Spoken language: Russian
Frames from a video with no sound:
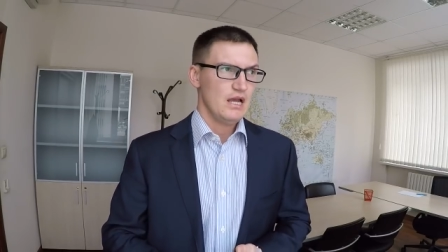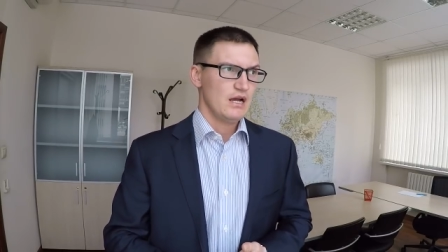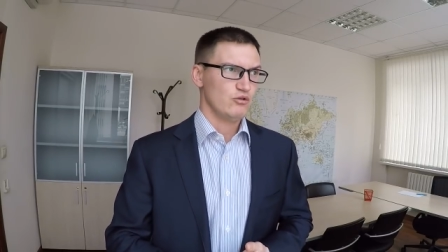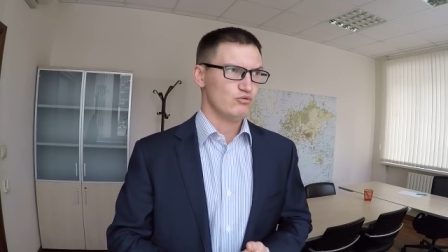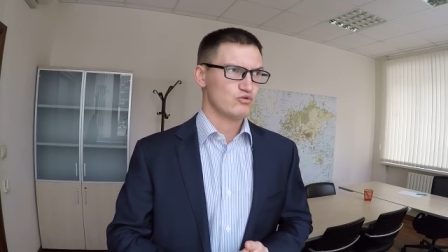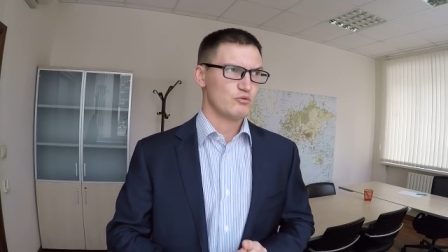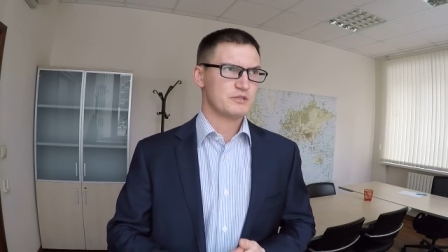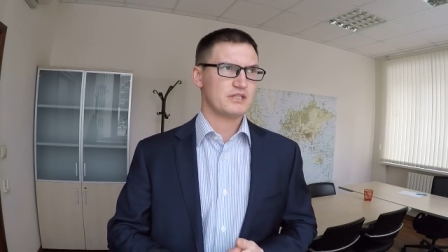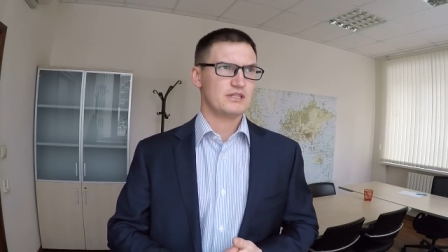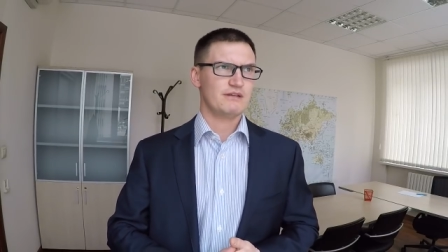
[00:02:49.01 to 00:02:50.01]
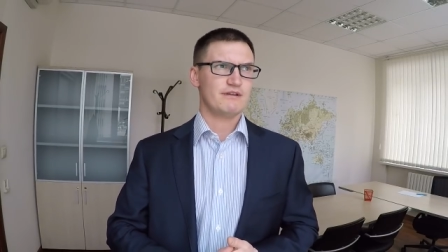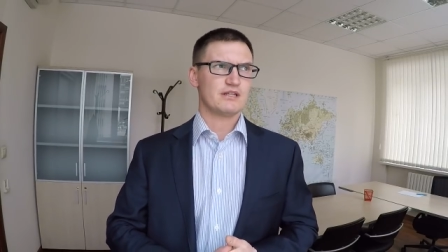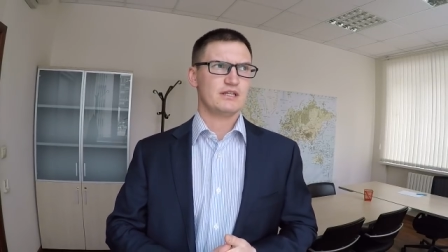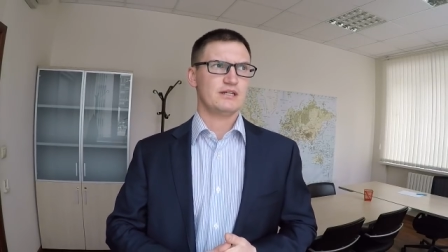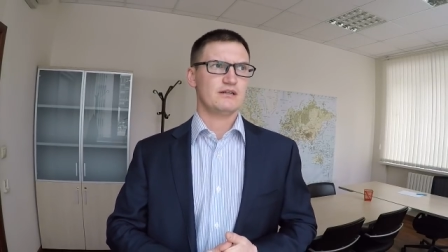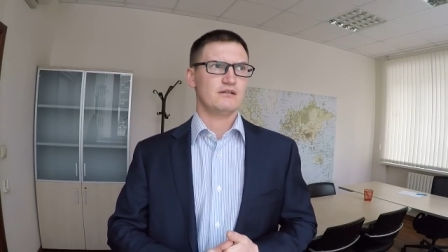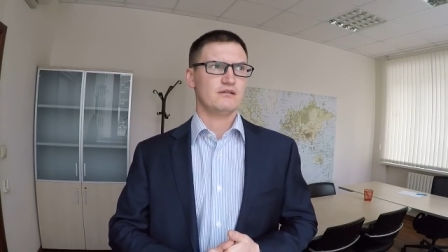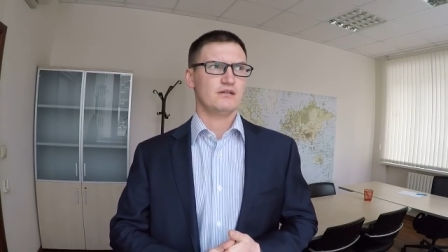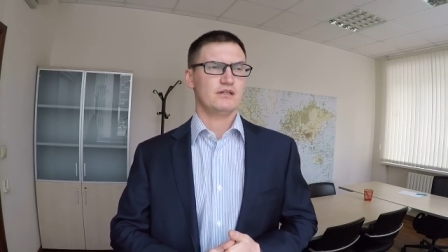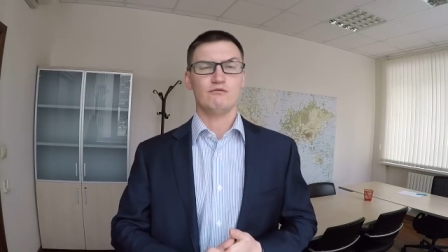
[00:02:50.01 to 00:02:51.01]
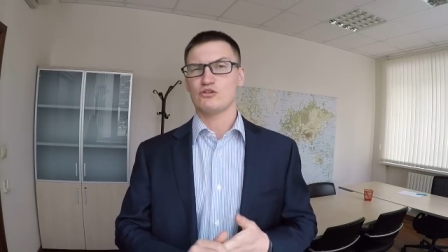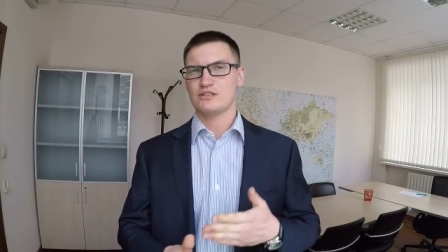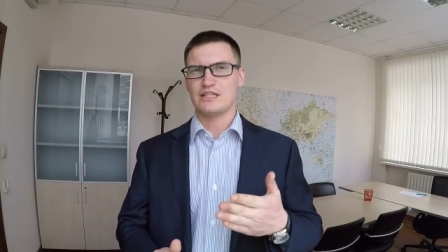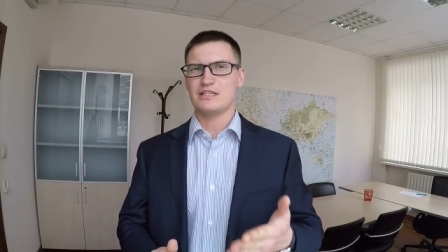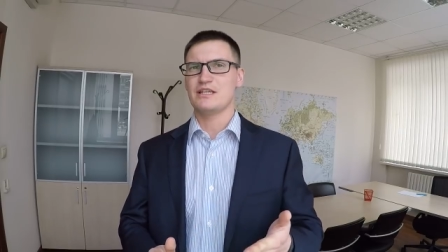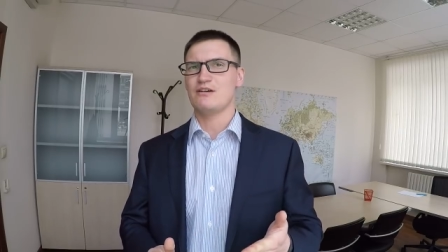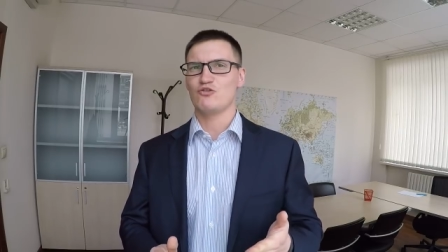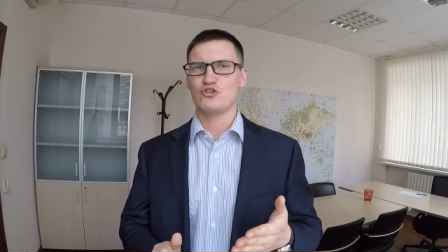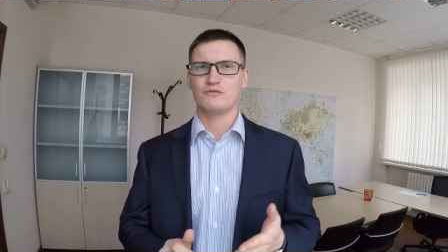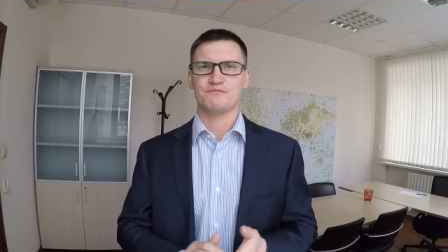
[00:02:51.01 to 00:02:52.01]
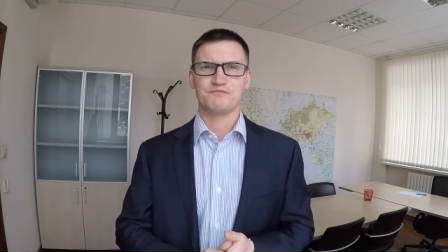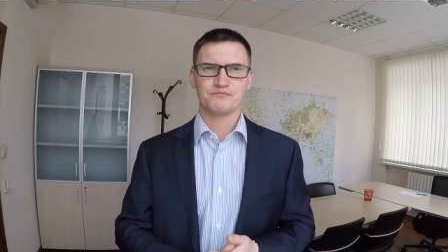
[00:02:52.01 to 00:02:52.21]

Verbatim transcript: Ну, собственно, наверное, э, и вот, кстати, да, очень